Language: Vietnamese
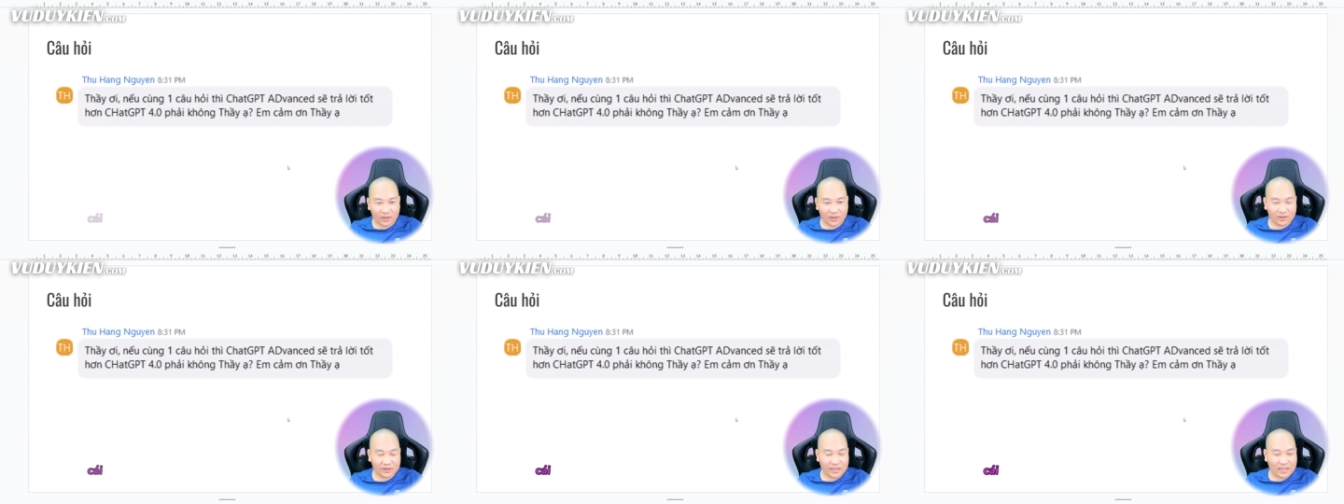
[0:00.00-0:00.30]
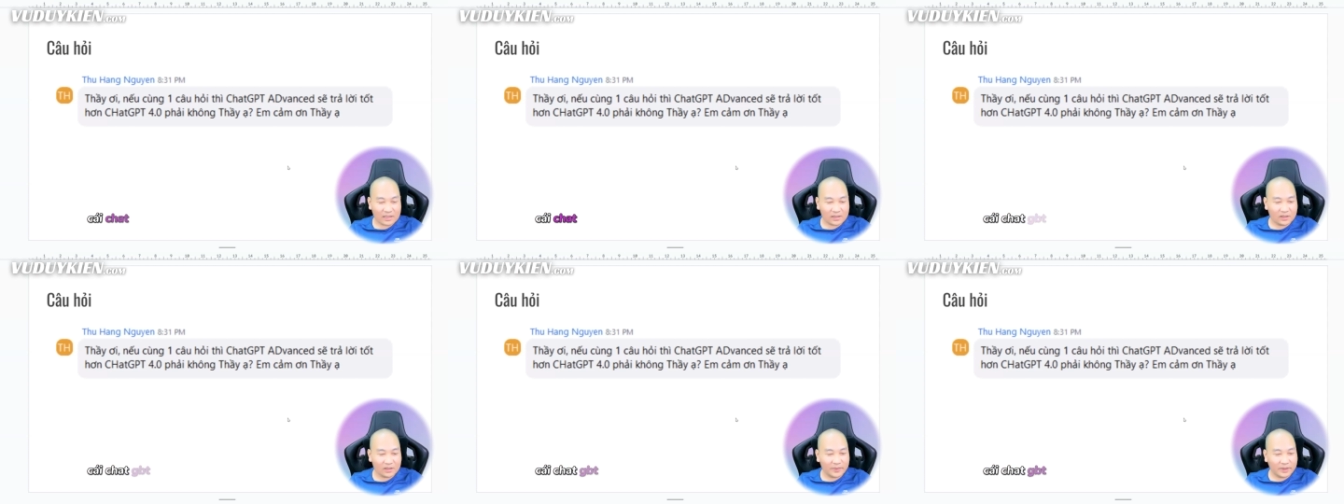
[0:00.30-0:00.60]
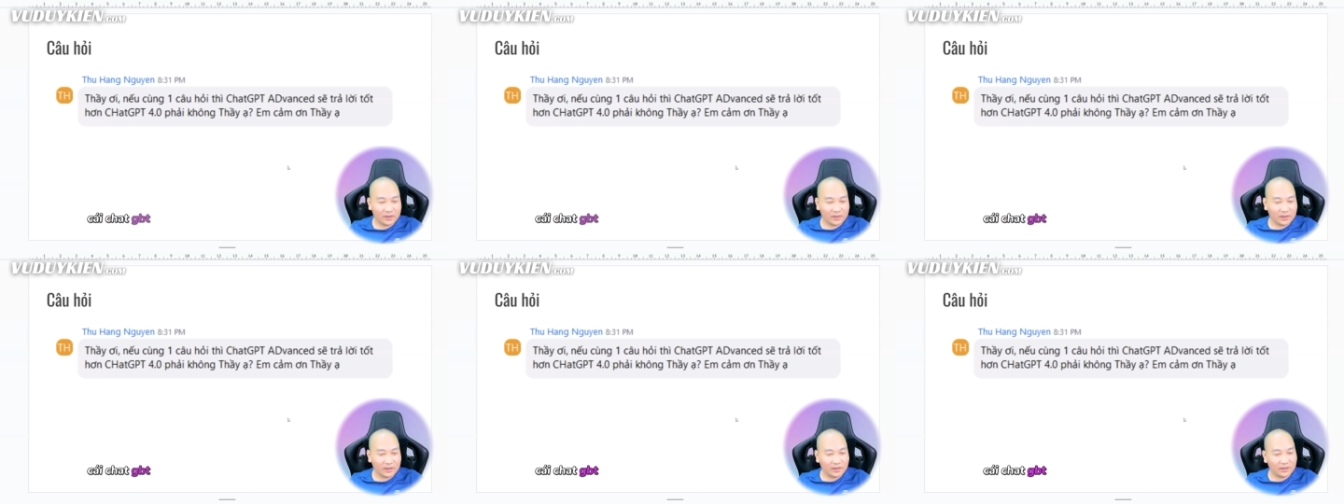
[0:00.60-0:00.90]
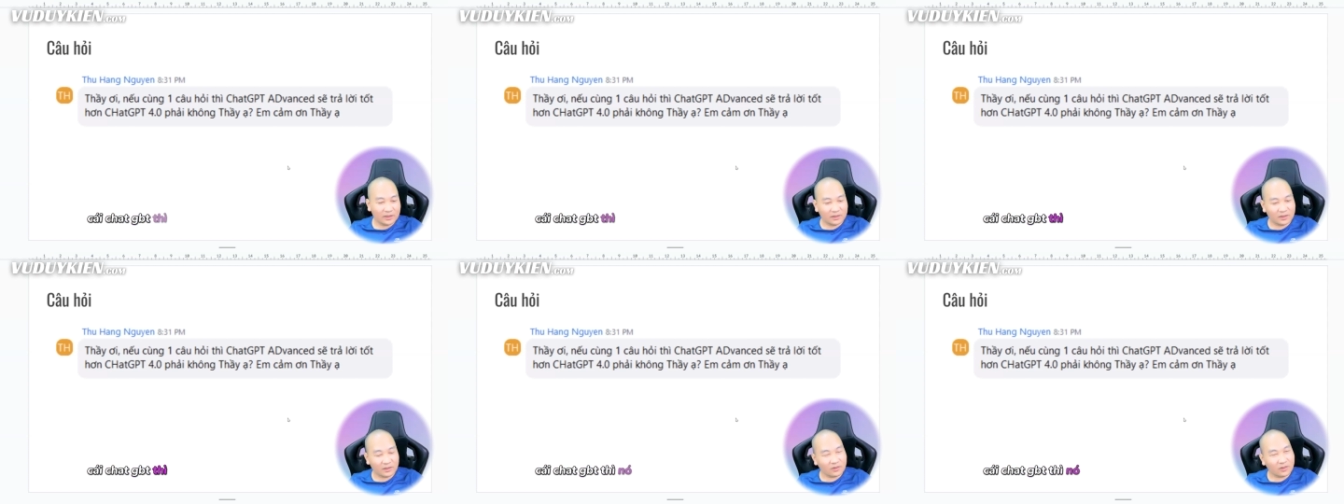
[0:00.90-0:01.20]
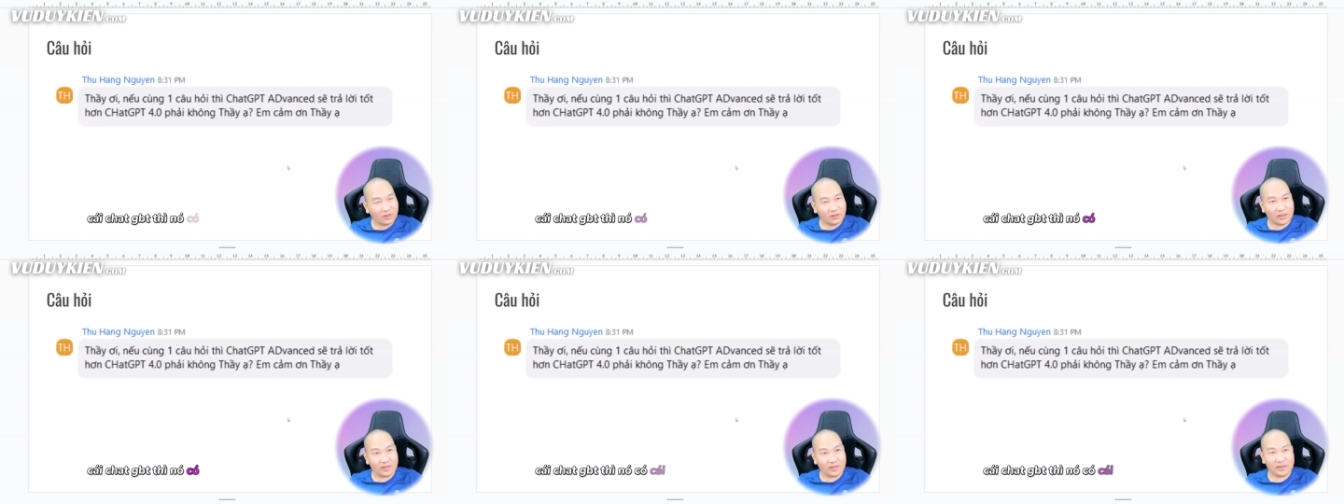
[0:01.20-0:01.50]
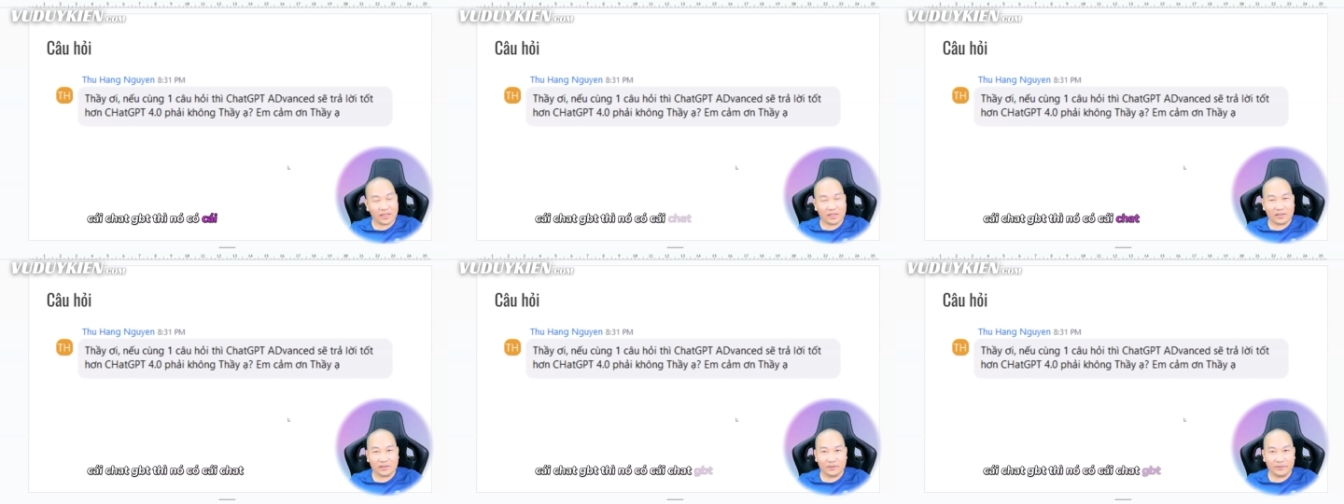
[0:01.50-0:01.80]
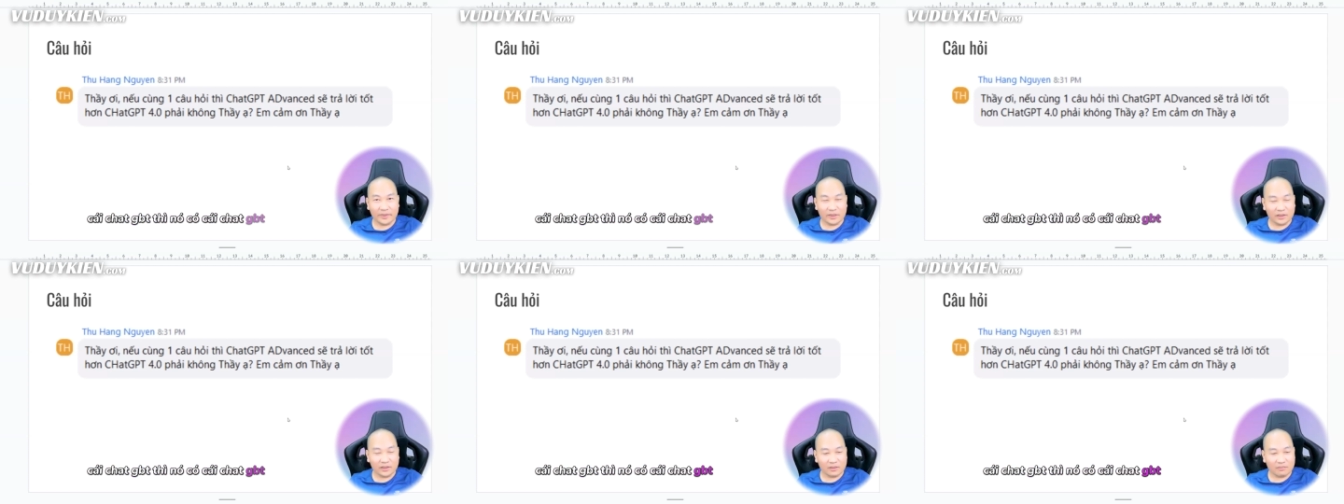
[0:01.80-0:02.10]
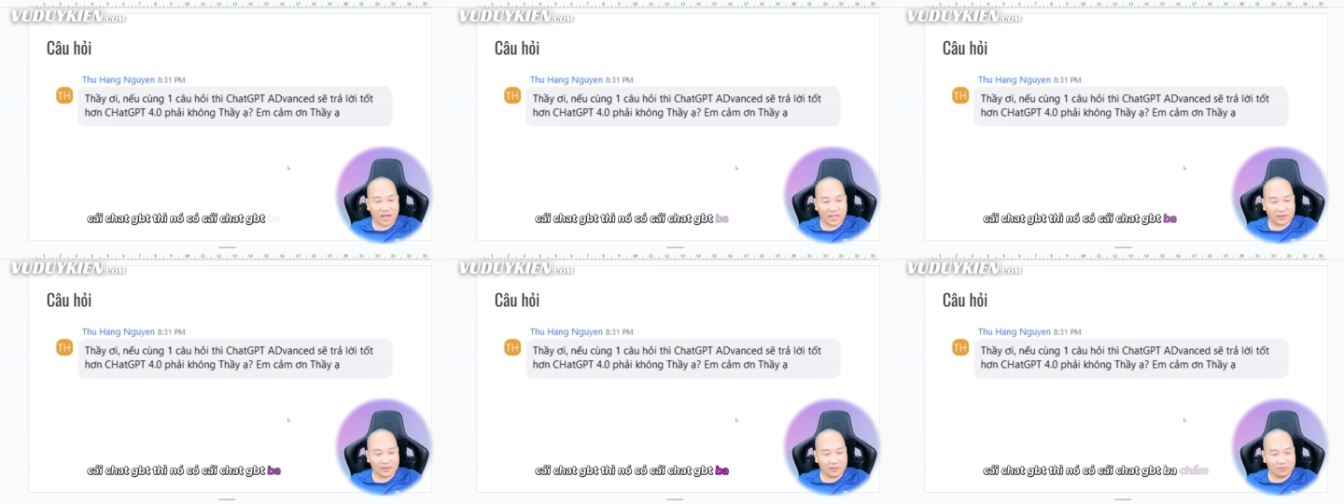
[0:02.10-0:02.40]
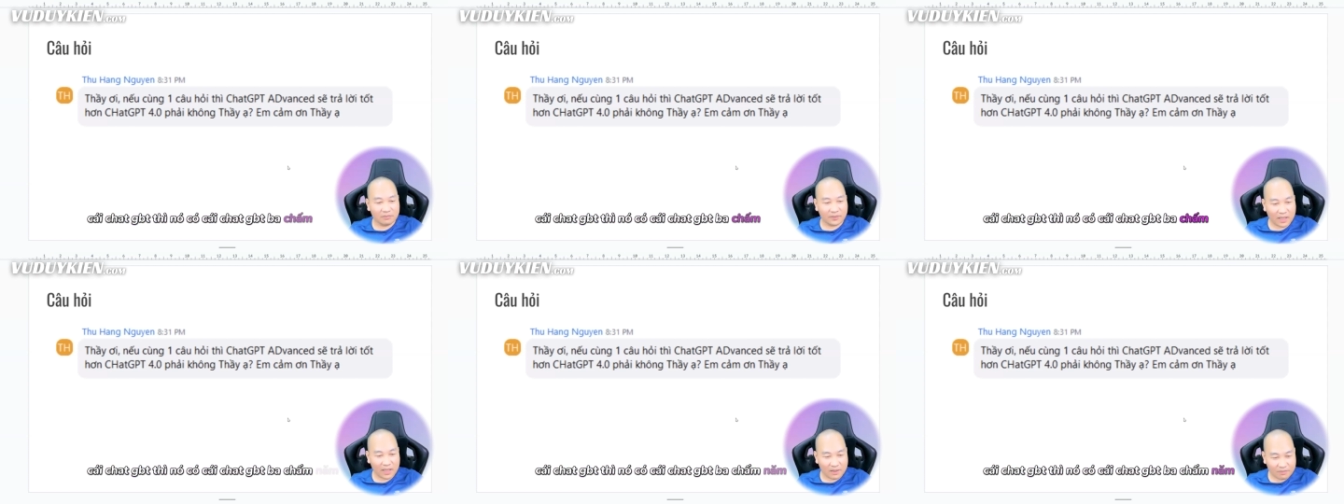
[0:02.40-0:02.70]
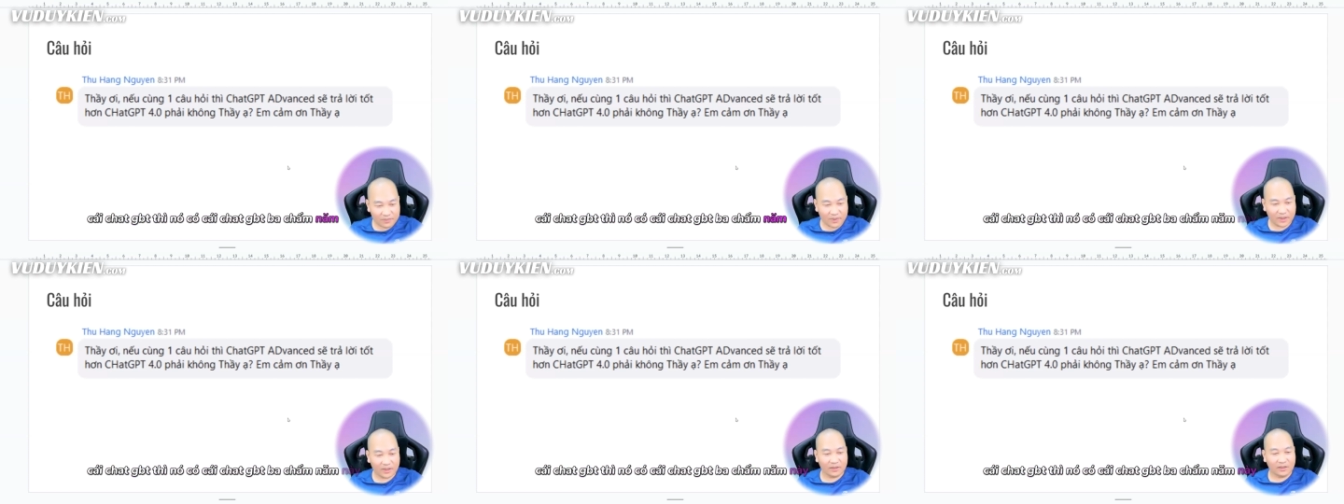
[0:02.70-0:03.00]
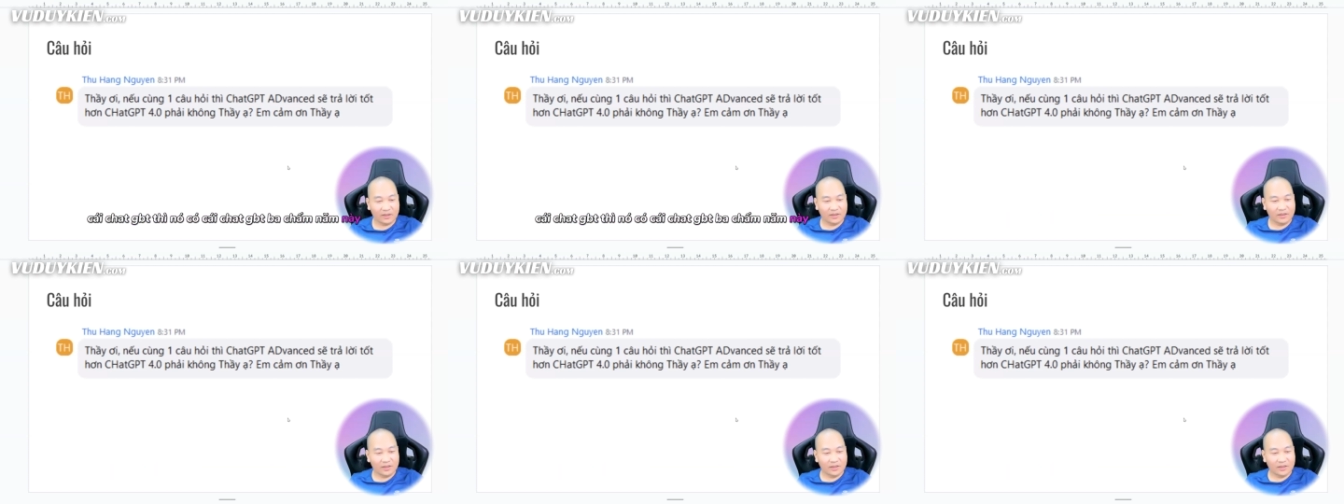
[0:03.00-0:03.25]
Thế ChatGPT thì nó có cái ChatGPT 3.5 này,